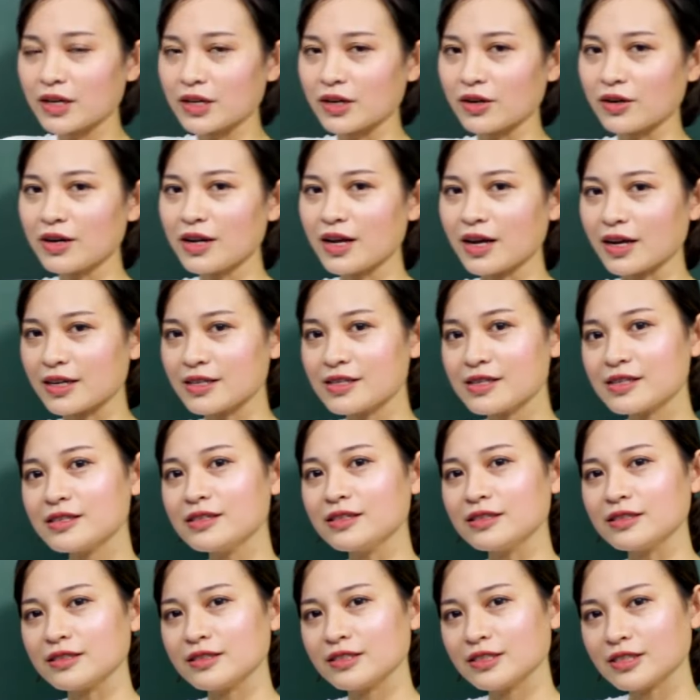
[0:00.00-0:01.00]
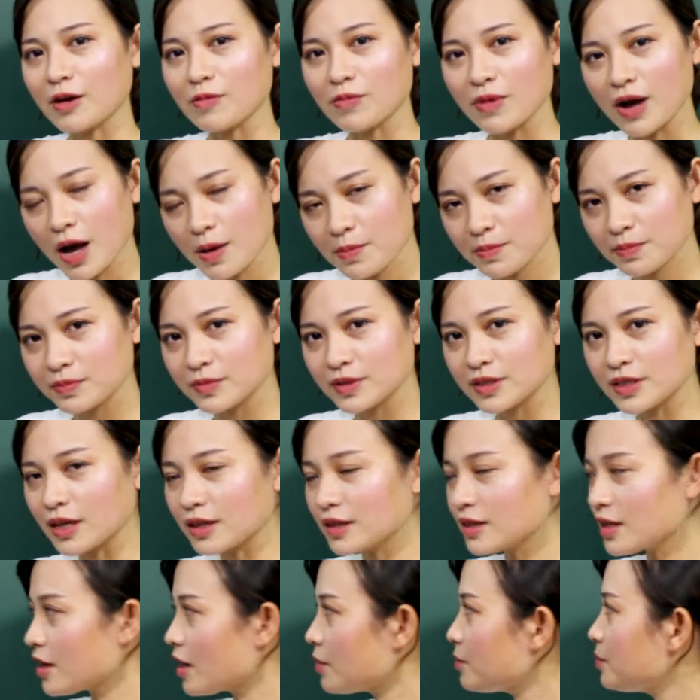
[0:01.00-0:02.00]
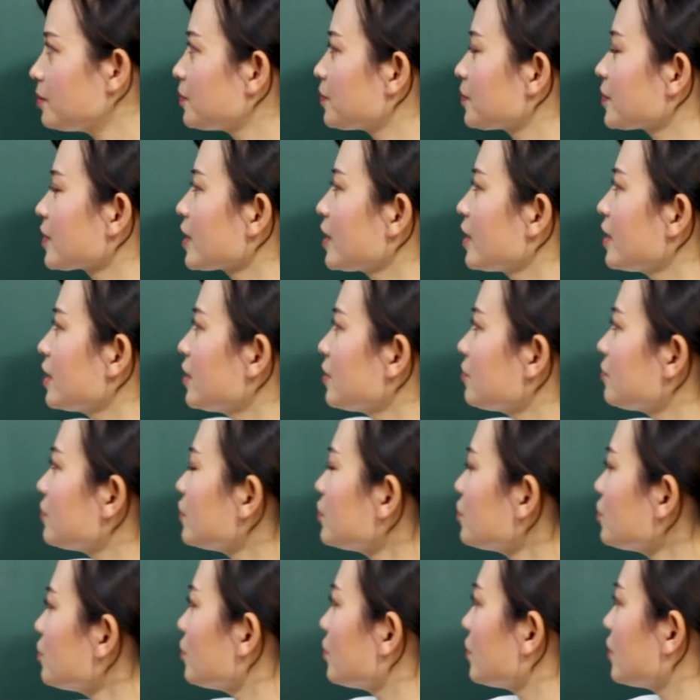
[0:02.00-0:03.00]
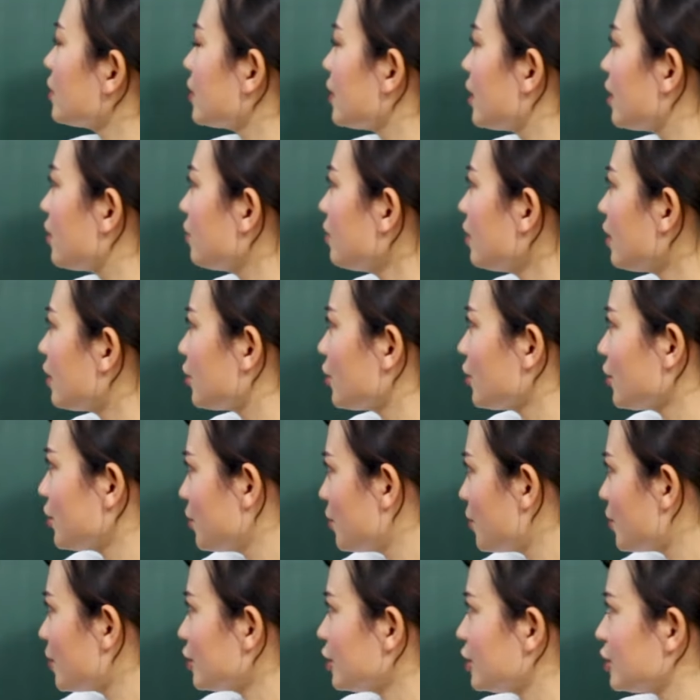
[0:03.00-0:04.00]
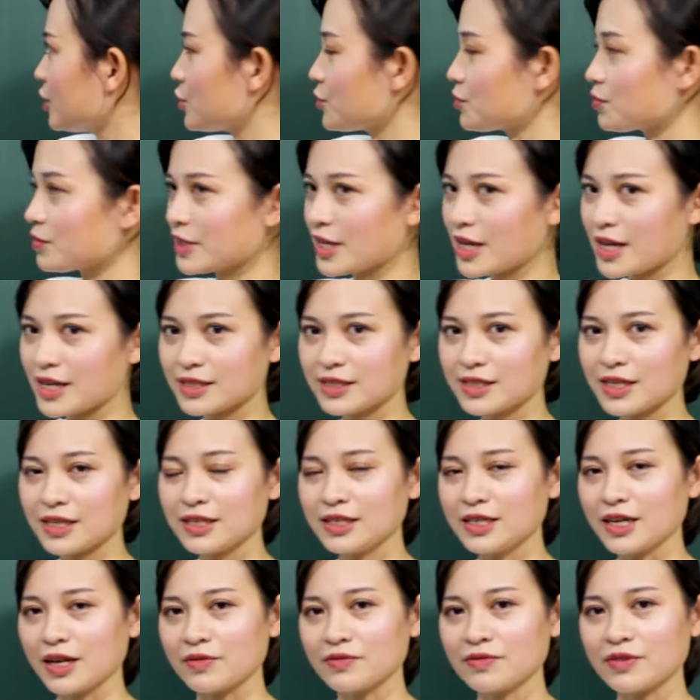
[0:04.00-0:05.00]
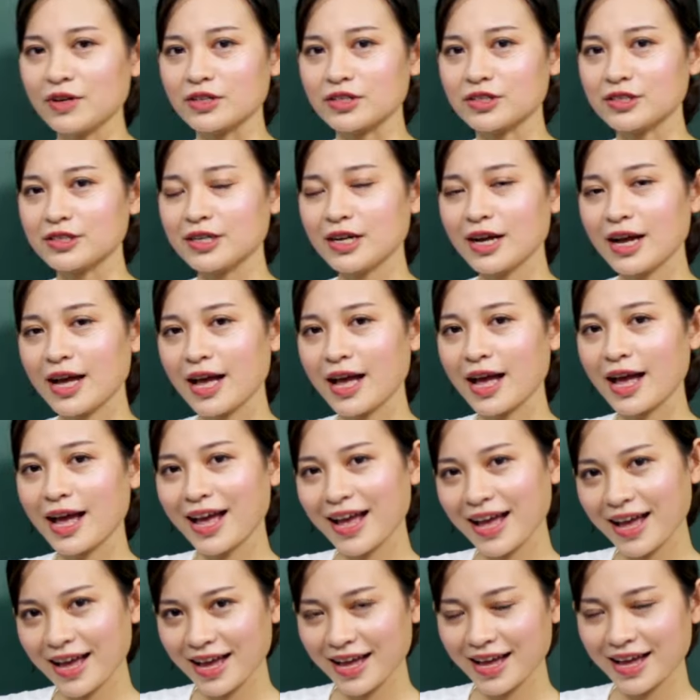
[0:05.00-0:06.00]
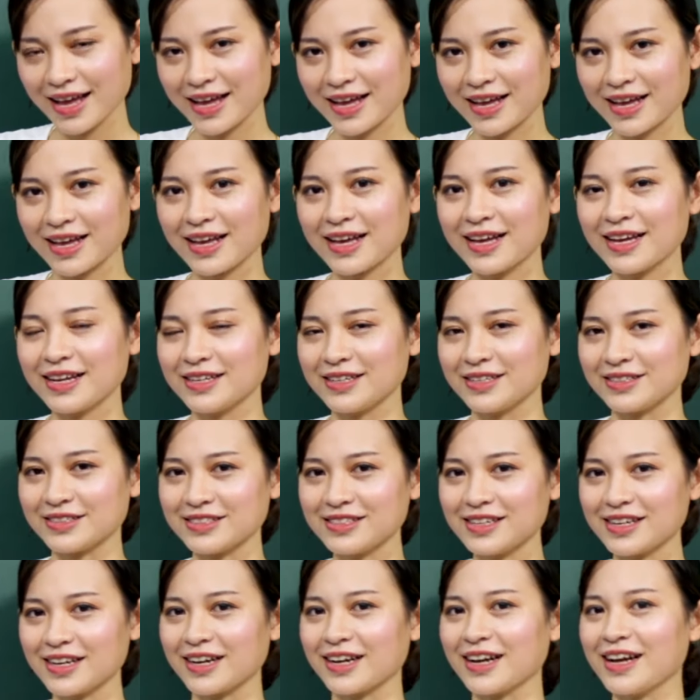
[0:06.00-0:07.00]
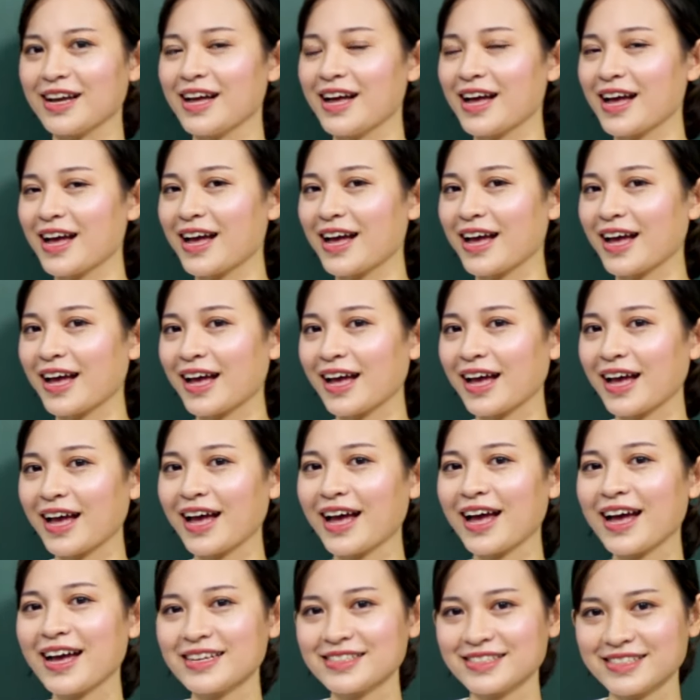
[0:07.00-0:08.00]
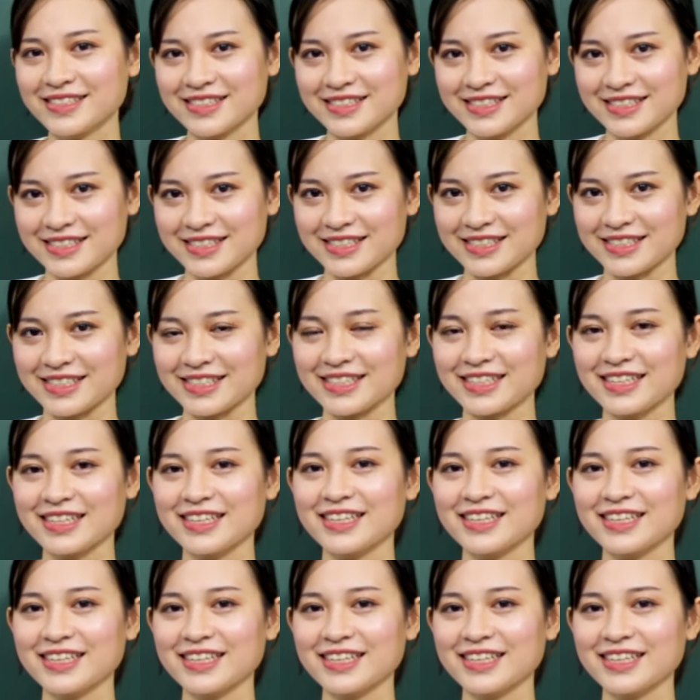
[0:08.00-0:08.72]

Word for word: Đó là cái sự trọng âm, nhấn âm. Ví dụ nếu là đôi đũa thì chúng ta sẽ nhấn vào chữ ha. Được chưa ạ? Hashi.